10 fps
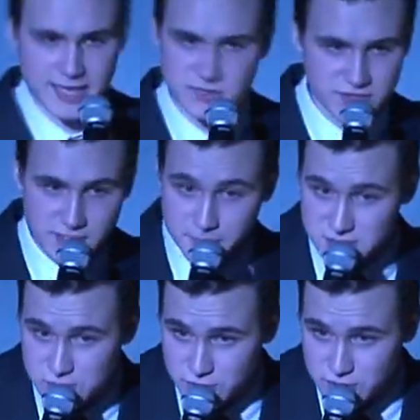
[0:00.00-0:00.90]
этого не
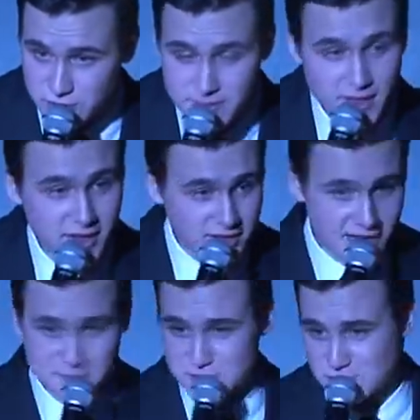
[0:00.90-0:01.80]
происходит.
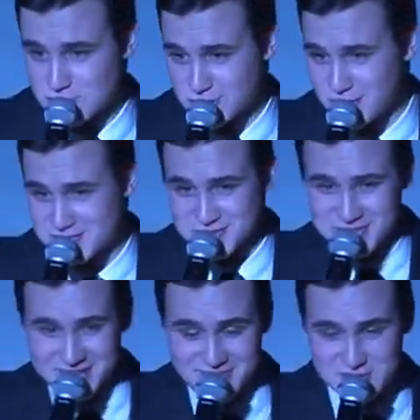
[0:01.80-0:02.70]
Объясню ситуацию.
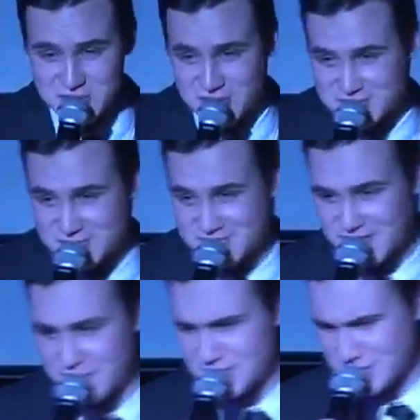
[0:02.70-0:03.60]
Недавно я встретился со
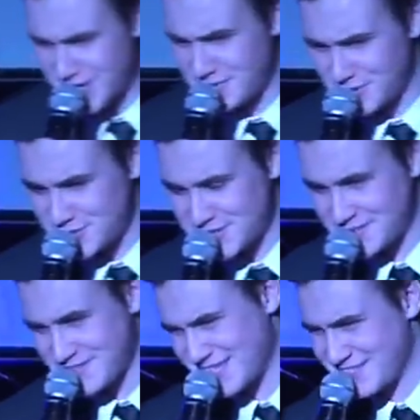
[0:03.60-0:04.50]
своими старыми
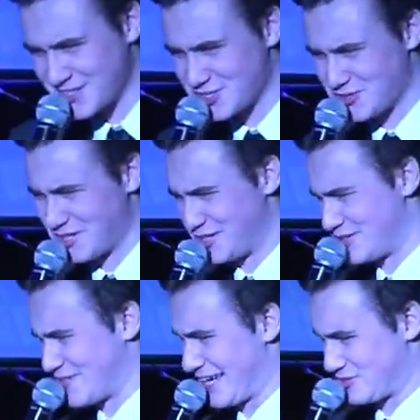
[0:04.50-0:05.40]
друзьями, знаете, такие школьные
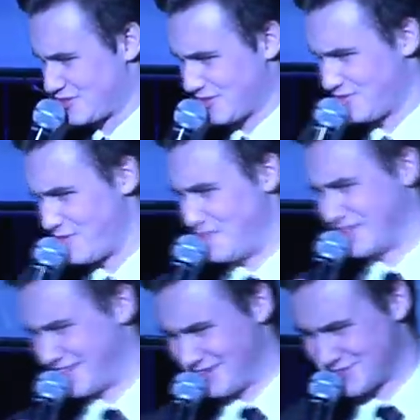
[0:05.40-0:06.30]
друзья, которые все время
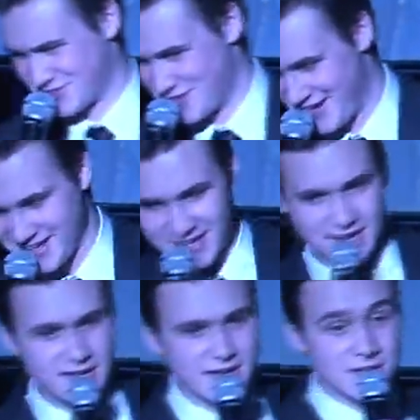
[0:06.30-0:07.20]
выпендривались в школе.
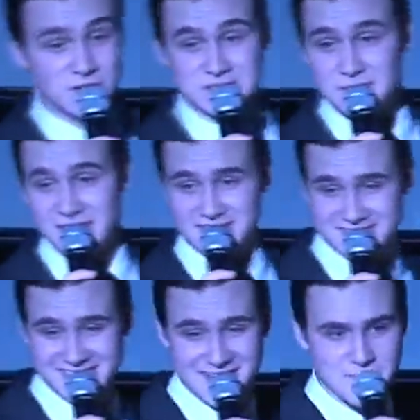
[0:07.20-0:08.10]
Но теперь
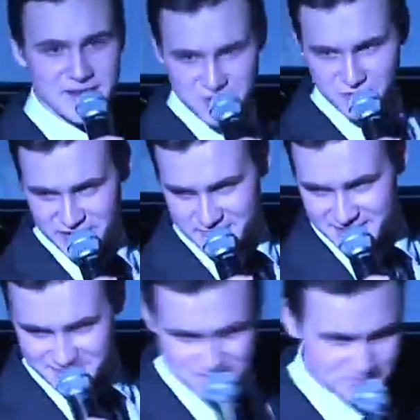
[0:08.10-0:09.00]
настало мое время.